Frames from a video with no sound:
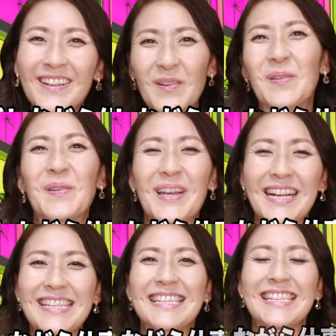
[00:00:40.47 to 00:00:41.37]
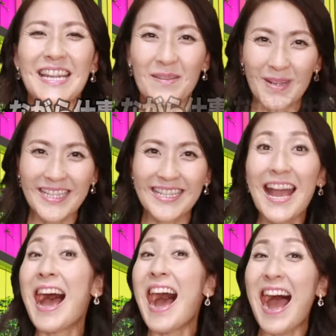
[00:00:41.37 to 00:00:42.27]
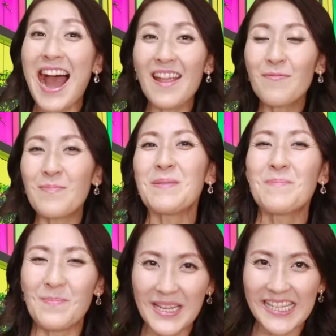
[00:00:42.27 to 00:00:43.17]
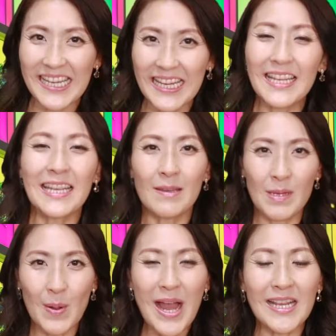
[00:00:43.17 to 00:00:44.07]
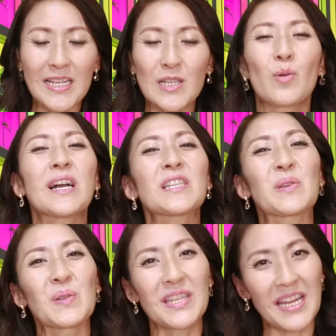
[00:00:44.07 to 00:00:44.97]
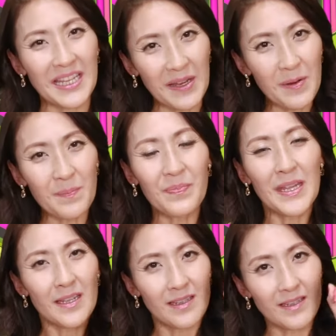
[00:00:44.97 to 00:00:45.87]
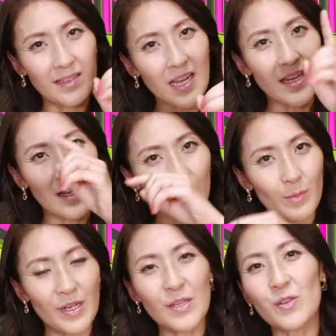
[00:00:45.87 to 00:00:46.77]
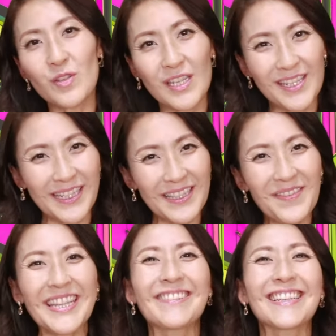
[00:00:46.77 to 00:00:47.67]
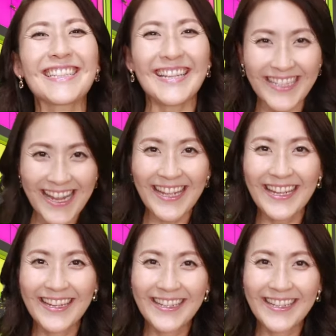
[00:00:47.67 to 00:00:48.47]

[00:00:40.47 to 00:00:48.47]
このような感じになります。I've been busy 意味は忙しくしていたよ。ぜひ何度も練習して使ってみてくださいね。